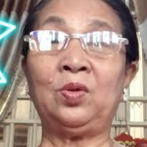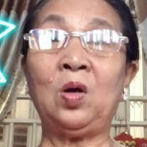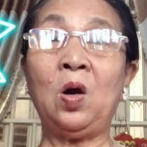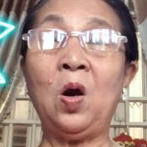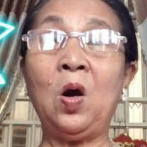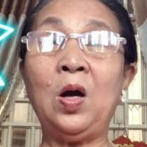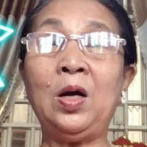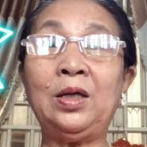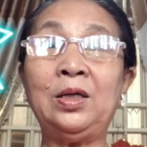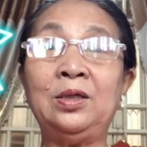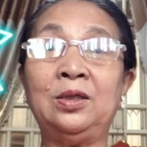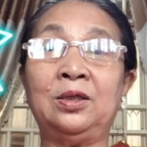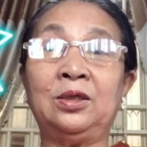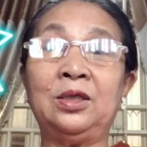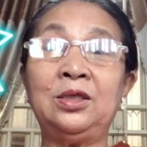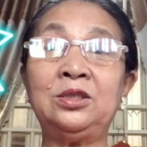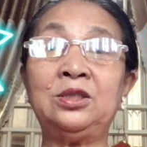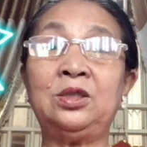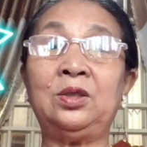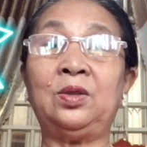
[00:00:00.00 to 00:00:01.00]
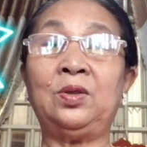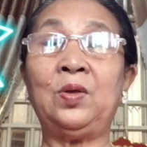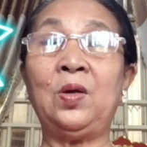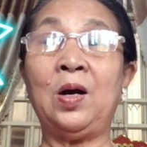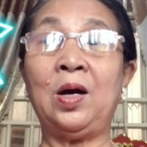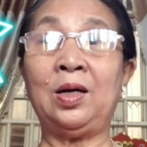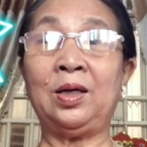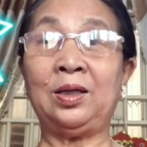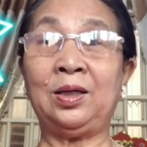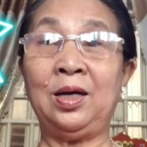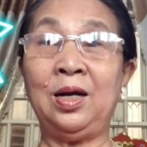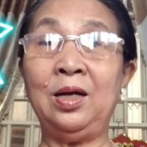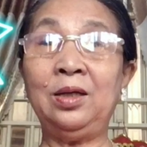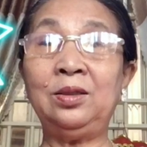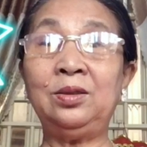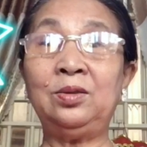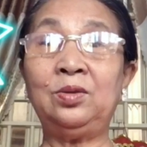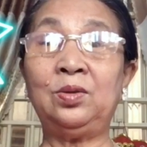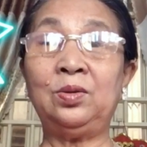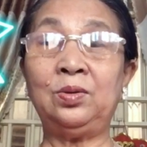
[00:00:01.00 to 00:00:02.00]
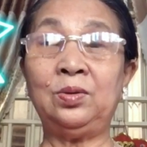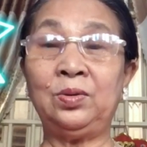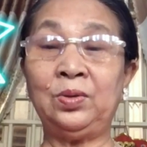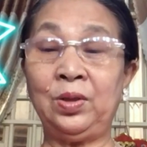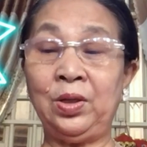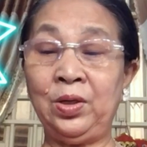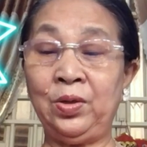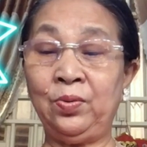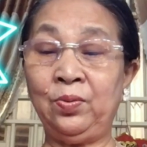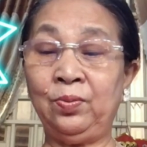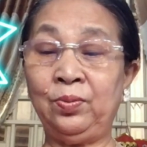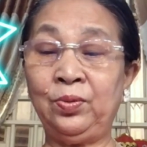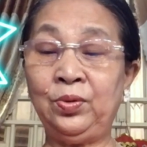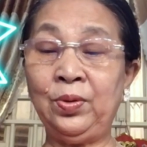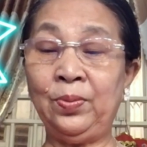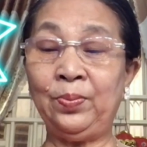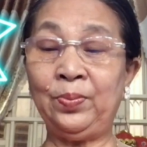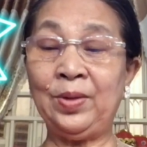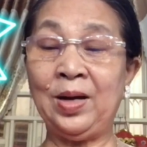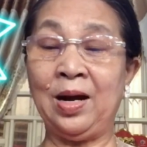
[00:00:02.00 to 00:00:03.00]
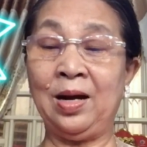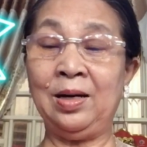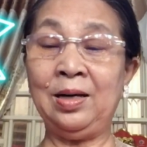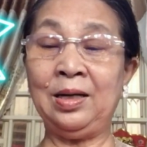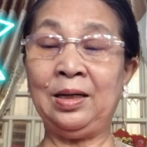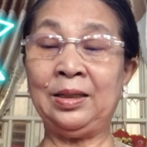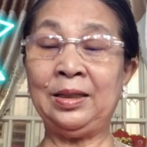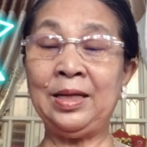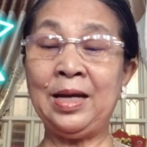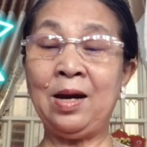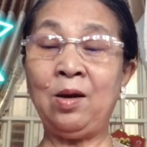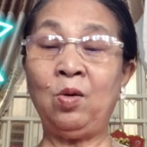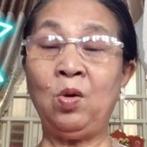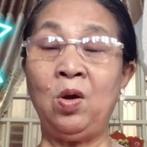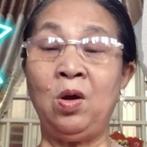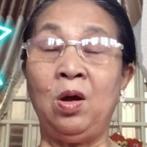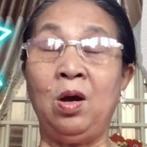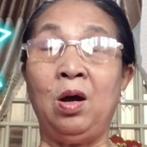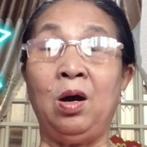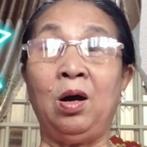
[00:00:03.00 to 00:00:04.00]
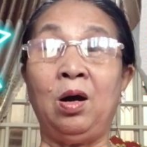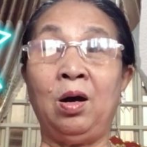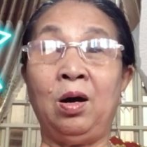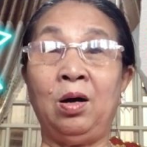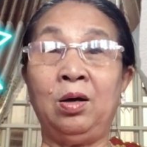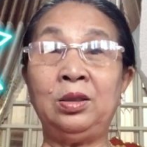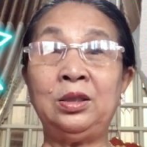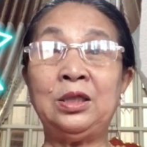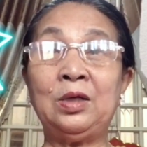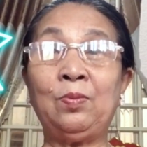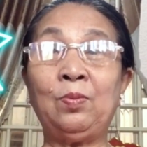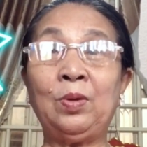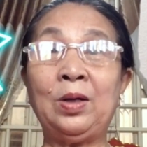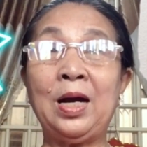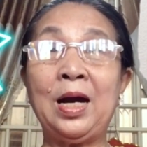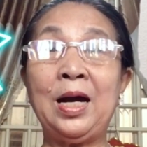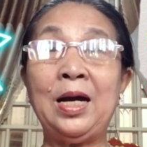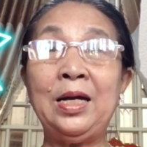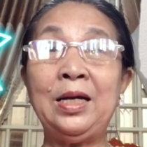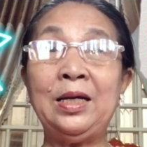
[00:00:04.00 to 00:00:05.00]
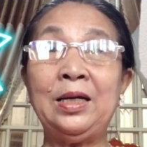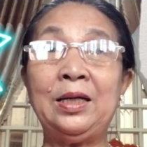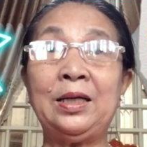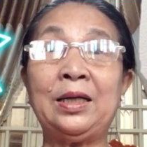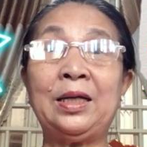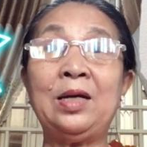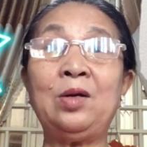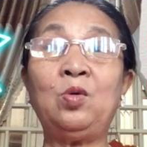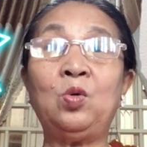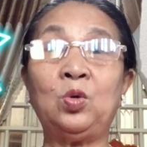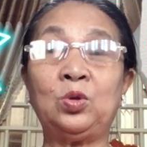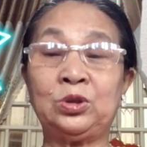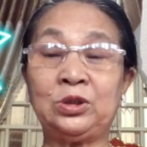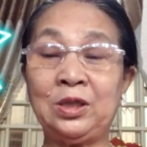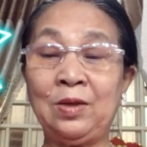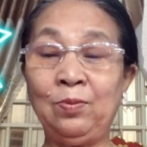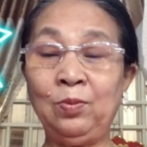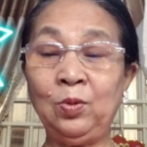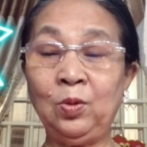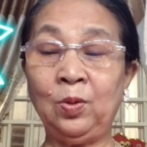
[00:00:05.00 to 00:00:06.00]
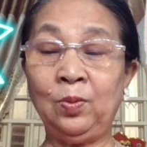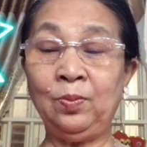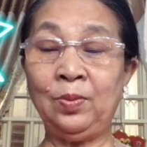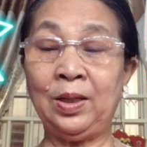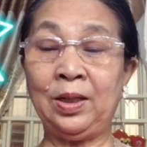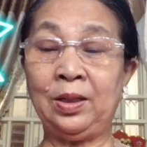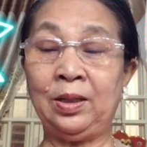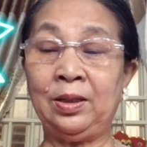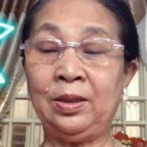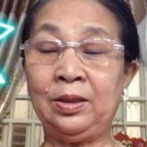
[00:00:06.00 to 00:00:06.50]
có được cái sự đoàn kết thương yêu giúp đỡ lẫn nhau ở trong cái cái cuộc sống của mình